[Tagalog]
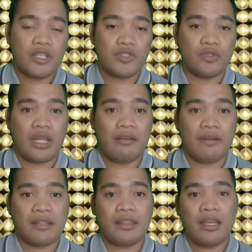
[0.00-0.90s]
So,
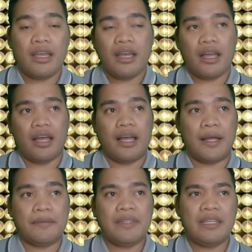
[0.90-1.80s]
dapat, uh,
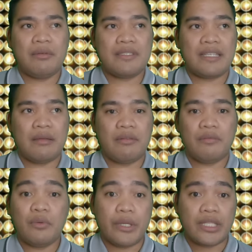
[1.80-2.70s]
hindi naman sinabi
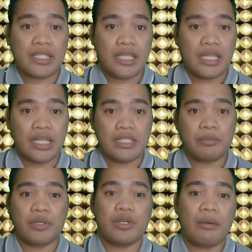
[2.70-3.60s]
fluent kasi English,
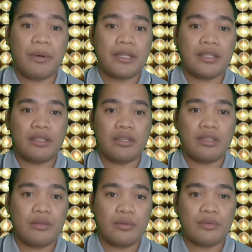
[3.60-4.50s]
pero dapat you
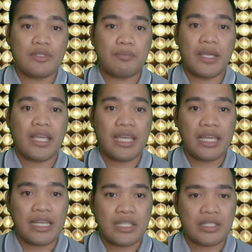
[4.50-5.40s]
need to speak
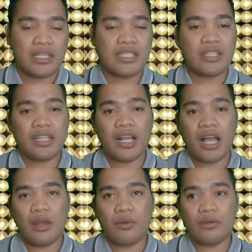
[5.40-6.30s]
English kasi
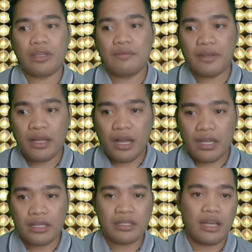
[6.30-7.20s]
Tagalog. Even
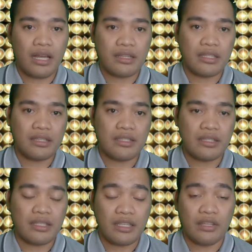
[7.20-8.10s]
nakaka,
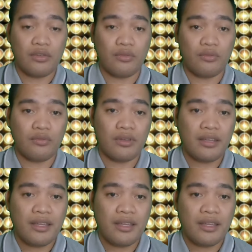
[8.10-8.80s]
nakaka yung